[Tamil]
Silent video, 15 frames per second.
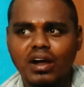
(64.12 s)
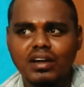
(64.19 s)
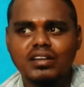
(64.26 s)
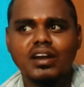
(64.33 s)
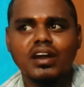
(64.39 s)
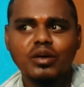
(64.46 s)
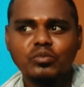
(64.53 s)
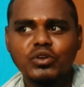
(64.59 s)
அந்த
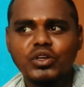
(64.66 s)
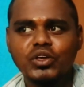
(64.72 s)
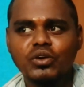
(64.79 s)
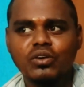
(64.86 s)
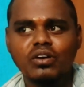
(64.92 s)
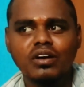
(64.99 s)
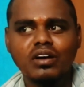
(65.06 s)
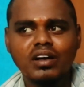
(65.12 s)
பாட்டாடா
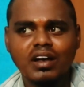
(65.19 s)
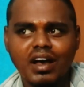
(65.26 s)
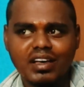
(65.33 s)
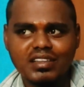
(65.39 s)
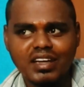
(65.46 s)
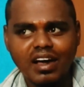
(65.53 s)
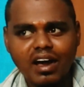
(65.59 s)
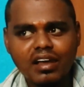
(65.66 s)
முக்கியம்
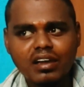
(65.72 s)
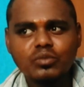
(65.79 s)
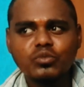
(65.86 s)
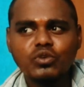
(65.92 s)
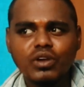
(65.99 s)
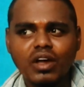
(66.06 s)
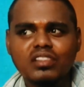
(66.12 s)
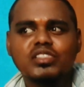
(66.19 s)
அதில் ஆடுற
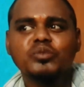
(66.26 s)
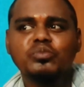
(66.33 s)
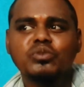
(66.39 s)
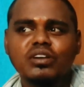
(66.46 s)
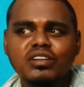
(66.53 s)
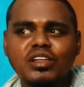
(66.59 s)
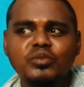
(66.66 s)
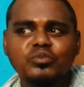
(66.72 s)
மூணு அத்தை
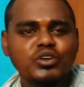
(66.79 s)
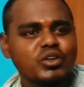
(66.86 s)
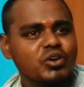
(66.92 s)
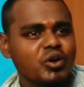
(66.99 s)
பொண்ணு தாண்டா